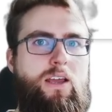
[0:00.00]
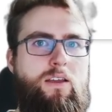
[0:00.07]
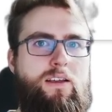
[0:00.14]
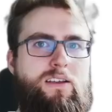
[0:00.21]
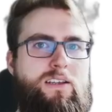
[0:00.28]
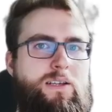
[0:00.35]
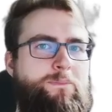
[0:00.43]

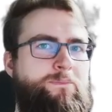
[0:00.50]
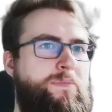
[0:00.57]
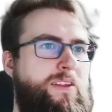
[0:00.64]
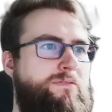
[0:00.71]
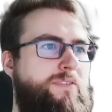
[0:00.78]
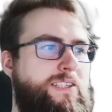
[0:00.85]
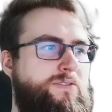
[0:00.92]
Ähm,
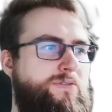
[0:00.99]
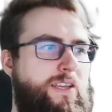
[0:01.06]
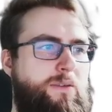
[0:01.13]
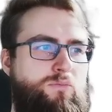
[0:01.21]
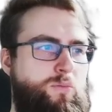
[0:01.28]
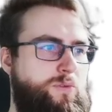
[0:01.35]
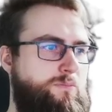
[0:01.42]
was,
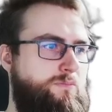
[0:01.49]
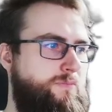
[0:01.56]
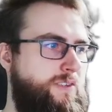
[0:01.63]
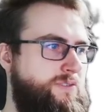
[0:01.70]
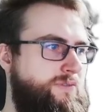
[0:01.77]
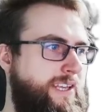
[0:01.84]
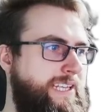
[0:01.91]
wir, ups,
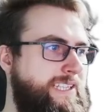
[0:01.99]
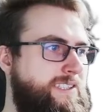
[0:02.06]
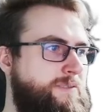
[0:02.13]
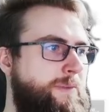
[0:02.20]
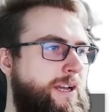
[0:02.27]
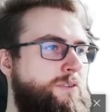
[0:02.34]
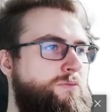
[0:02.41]
was wir jetzt
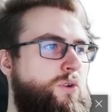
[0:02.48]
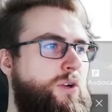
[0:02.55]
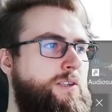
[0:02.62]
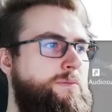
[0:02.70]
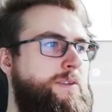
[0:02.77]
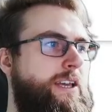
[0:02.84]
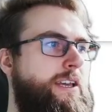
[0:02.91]
machen
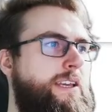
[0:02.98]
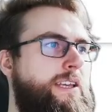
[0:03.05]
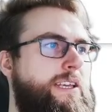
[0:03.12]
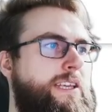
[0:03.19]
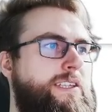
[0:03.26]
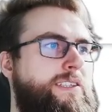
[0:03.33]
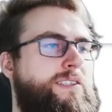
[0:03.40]
wollen,
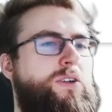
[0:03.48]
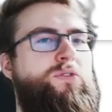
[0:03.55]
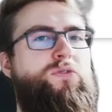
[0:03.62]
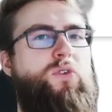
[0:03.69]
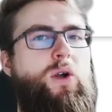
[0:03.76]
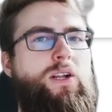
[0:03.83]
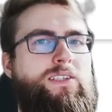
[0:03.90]
ist
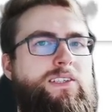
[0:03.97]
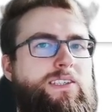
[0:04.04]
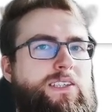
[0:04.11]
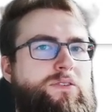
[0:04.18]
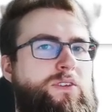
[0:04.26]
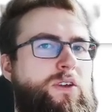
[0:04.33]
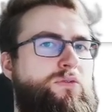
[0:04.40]
folgendes.
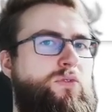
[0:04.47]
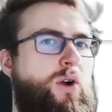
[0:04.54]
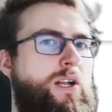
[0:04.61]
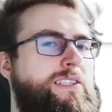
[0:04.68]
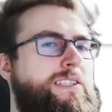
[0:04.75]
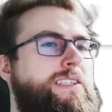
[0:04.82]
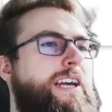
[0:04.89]
Wir
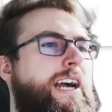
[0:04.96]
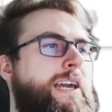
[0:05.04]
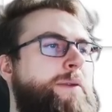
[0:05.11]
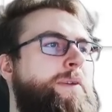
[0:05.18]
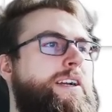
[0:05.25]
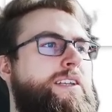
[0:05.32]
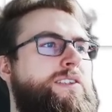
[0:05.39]
wollen hier
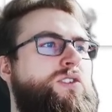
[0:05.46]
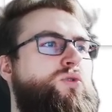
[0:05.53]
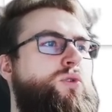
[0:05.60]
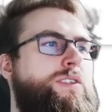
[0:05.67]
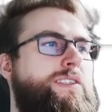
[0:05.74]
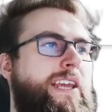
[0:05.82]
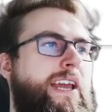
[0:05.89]
einmal ganz
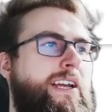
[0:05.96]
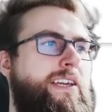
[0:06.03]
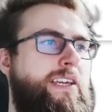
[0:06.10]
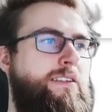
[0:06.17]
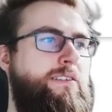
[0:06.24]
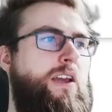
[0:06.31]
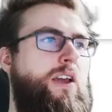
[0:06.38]
kurz
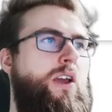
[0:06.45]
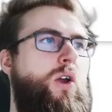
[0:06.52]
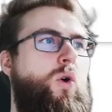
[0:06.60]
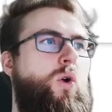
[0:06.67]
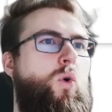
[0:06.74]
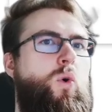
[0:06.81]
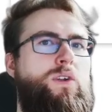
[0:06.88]
hergehen
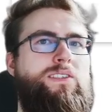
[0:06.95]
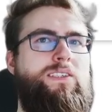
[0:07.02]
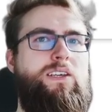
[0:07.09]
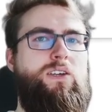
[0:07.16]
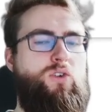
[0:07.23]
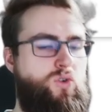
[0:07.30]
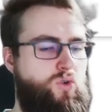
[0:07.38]
und
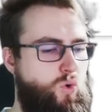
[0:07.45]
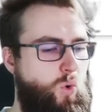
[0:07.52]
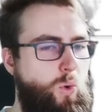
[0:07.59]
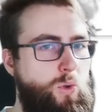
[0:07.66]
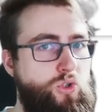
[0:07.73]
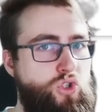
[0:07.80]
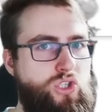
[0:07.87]

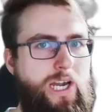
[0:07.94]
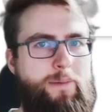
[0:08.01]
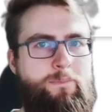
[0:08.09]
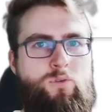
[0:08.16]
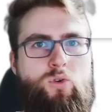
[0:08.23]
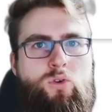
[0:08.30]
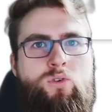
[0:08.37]

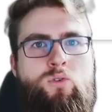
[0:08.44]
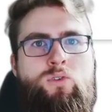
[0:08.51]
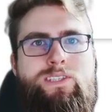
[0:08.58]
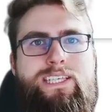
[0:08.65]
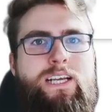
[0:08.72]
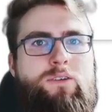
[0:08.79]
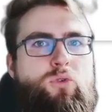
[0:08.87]
Großschreiben drücken
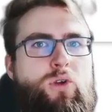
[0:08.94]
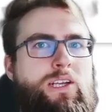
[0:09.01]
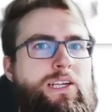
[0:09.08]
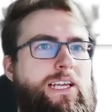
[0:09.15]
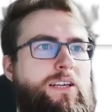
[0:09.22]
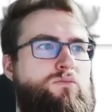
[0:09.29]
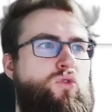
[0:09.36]
und irgendwo
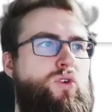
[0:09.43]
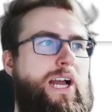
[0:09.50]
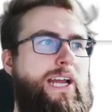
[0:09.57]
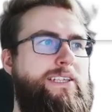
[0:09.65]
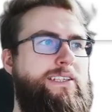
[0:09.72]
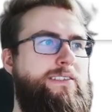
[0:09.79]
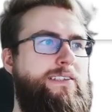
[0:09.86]
hinklicken, wo
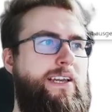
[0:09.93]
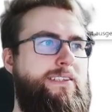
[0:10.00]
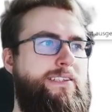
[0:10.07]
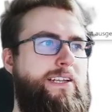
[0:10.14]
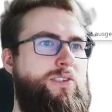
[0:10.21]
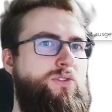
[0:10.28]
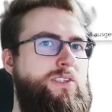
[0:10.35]
keine Datei ist.
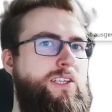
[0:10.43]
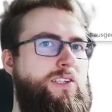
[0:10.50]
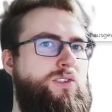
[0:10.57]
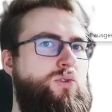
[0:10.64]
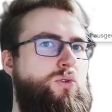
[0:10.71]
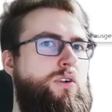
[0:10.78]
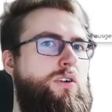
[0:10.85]
Also nicht
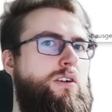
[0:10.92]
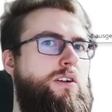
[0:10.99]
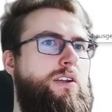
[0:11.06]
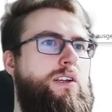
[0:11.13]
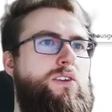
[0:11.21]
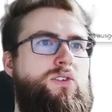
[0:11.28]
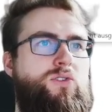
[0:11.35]
so,
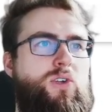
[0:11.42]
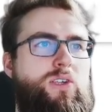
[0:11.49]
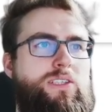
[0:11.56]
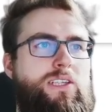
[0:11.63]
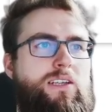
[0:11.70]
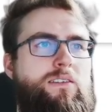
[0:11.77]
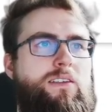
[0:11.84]

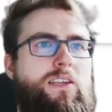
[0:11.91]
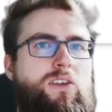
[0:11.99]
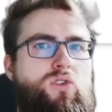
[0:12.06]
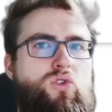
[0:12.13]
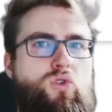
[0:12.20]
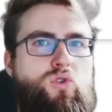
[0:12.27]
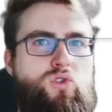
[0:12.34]
sondern
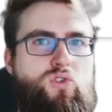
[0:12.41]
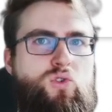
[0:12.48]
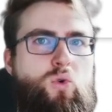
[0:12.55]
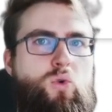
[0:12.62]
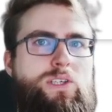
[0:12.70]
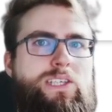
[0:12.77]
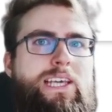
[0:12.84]

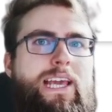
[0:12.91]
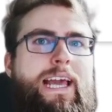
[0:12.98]
so, hierher